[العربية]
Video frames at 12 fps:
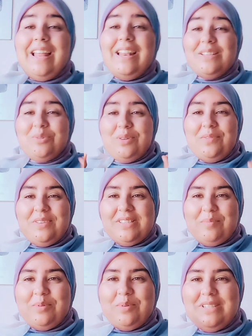جات نفيسه
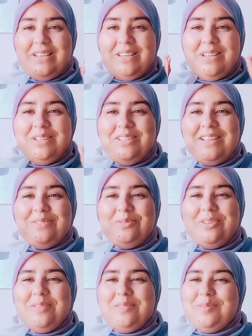بيوتي جات
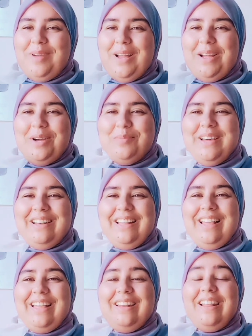وجات مع اخبار
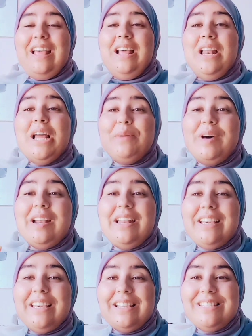الخير الاخبار اللي
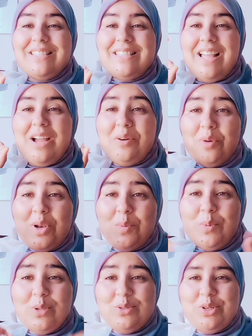كيتسناها كل
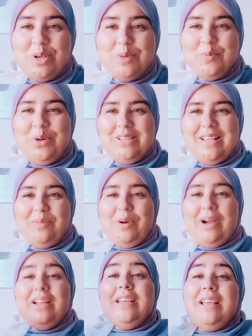منشئ محتوى
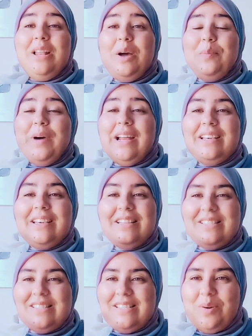الاخبار اللي
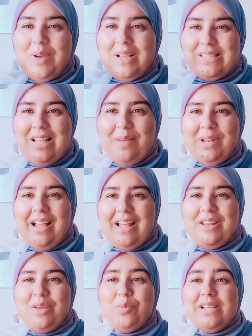كيتسناوها اصحاب
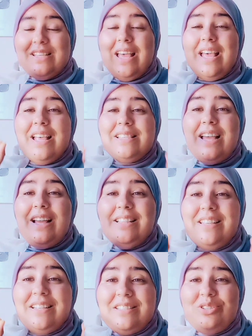القنوات
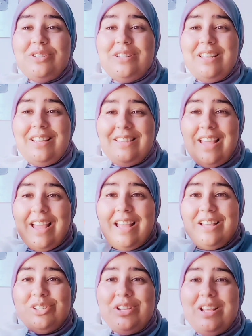تحديث جديد
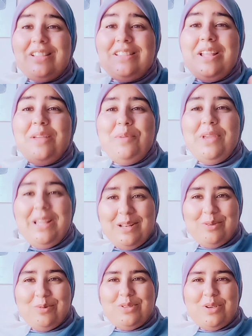جاتنا به
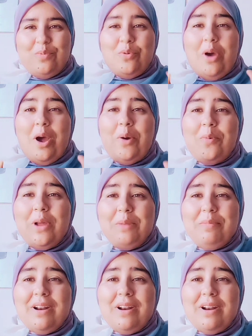اليوتيوب واول مره